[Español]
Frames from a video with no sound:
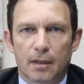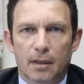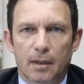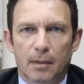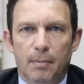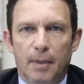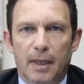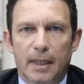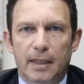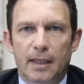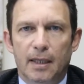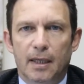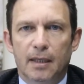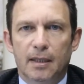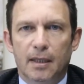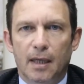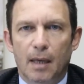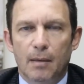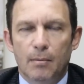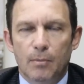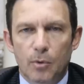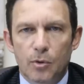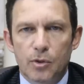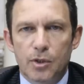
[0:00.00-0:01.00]
de manera
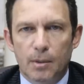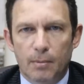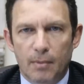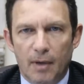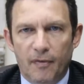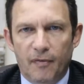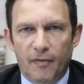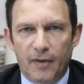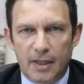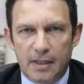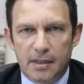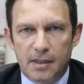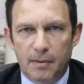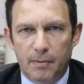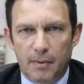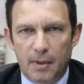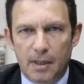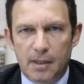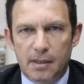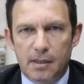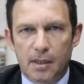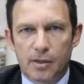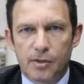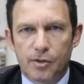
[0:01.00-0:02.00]
que hay mucha más
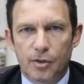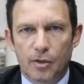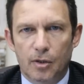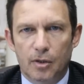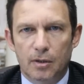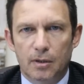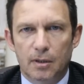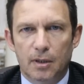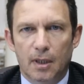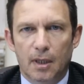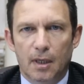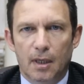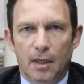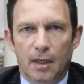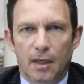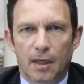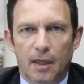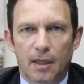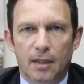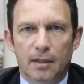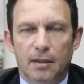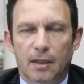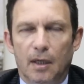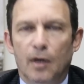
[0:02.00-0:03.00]
flexibilización
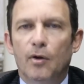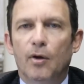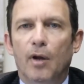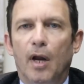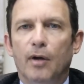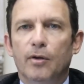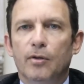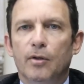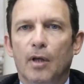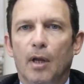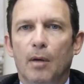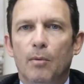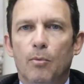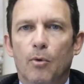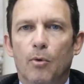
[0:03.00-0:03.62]
entre el horario de